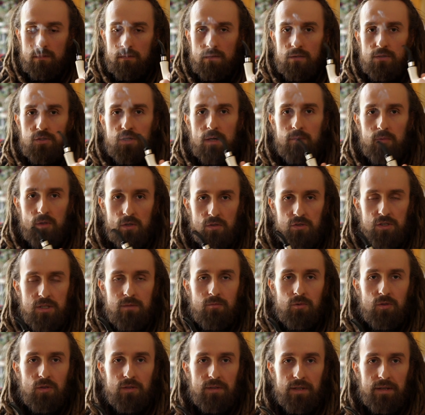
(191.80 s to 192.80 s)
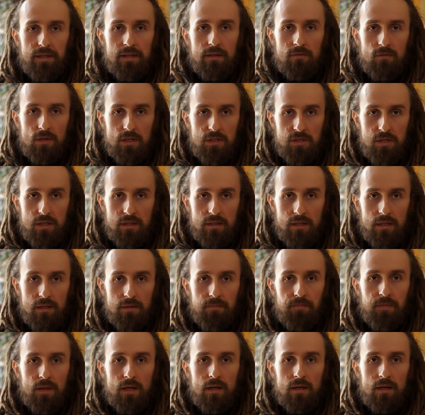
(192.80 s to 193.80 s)
Ciemności mu dodaje właśnie ten
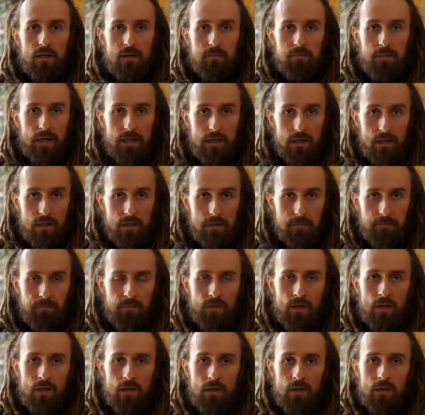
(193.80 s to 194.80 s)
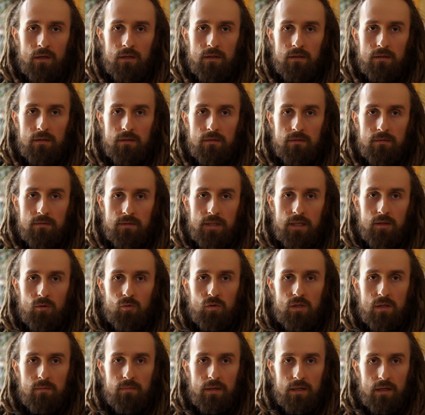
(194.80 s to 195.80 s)
Barley. E, te
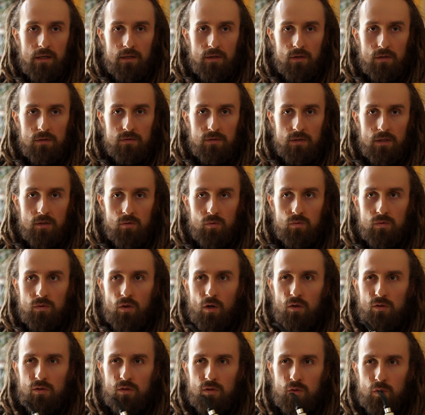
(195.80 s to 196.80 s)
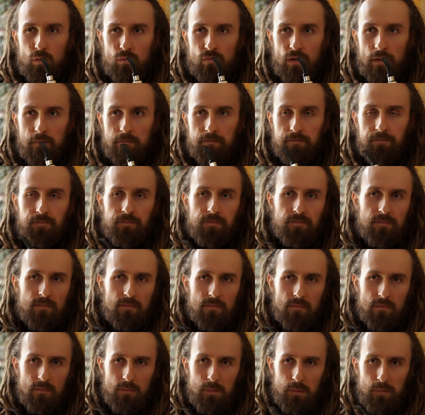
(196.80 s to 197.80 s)
nuty barlejowskie tu odczuwam
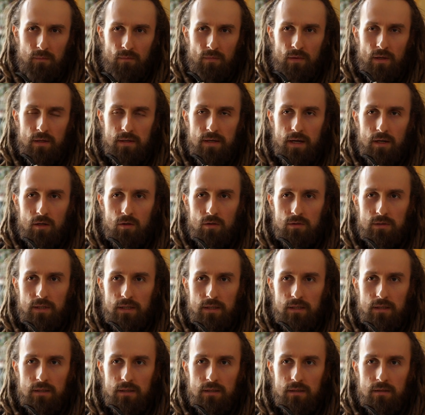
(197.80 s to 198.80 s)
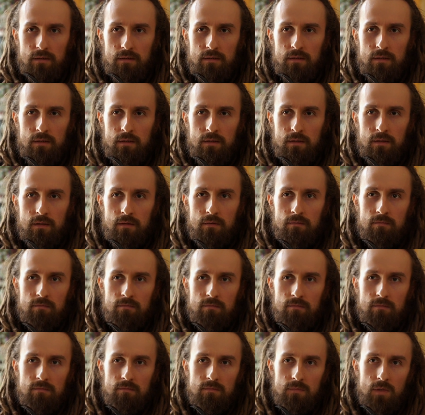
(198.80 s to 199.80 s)
jako takie,
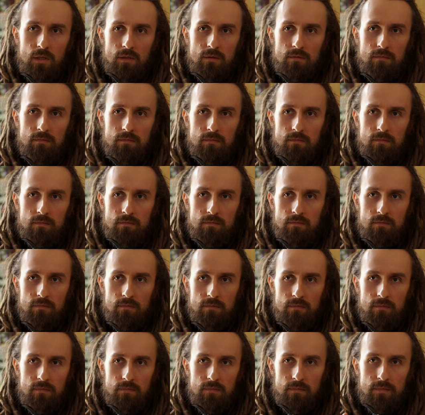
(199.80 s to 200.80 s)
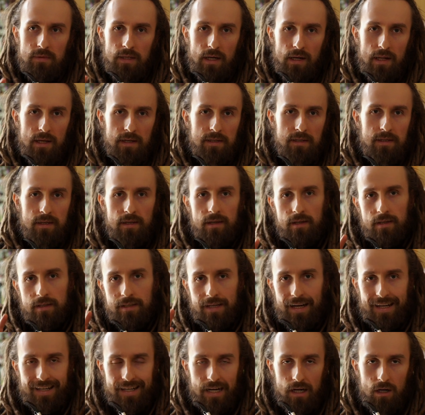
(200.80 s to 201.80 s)
no, dalekie
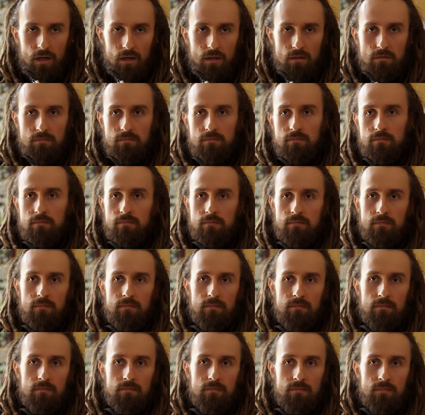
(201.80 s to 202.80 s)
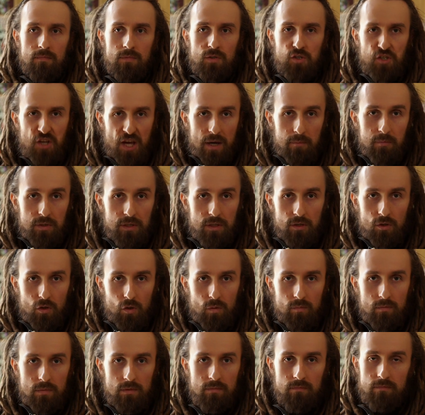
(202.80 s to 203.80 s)
kakao, ciemny
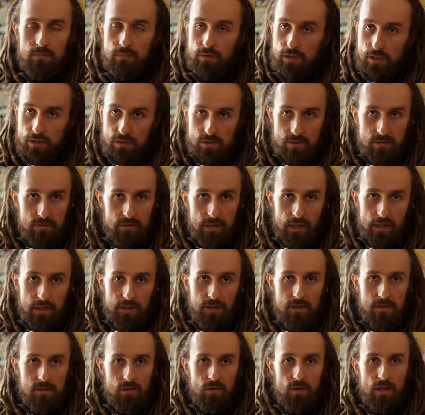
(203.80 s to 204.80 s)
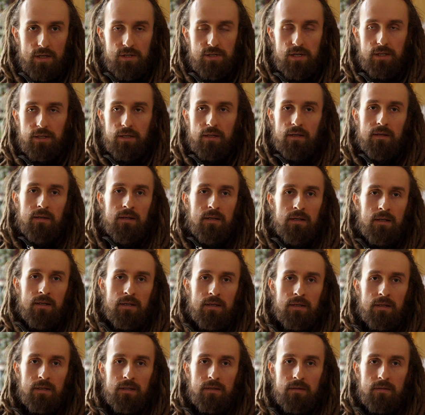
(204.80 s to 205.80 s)
rum, też dalekie skojarzenie.
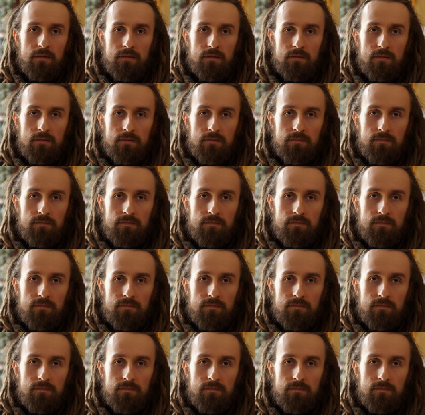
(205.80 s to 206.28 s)
E,